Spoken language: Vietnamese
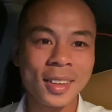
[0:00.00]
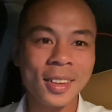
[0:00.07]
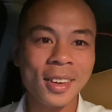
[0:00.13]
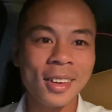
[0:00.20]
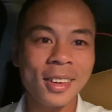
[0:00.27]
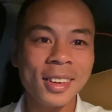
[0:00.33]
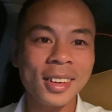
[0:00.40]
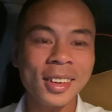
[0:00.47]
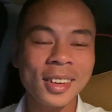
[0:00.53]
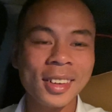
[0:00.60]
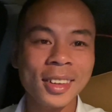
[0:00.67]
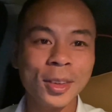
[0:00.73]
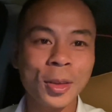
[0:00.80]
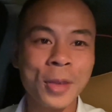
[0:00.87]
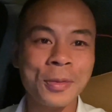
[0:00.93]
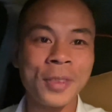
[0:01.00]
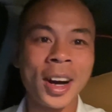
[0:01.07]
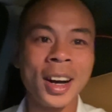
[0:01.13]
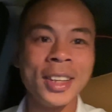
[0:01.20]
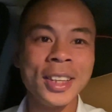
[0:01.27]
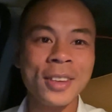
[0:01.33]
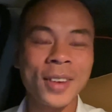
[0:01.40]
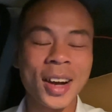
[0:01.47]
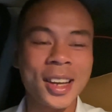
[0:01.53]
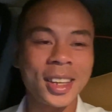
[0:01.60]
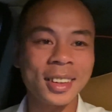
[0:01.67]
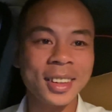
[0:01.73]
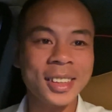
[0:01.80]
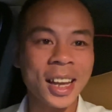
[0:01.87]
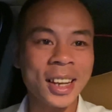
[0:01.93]
nó tuyệt vời như vậy,
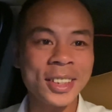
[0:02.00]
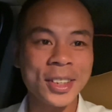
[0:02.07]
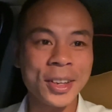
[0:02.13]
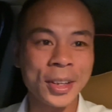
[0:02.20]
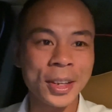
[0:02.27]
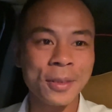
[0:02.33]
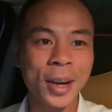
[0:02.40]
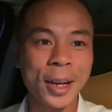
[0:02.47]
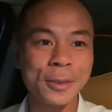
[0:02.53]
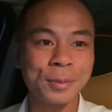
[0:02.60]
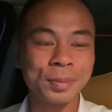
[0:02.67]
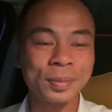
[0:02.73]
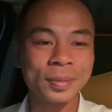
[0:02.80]
nó tăng trưởng như vậy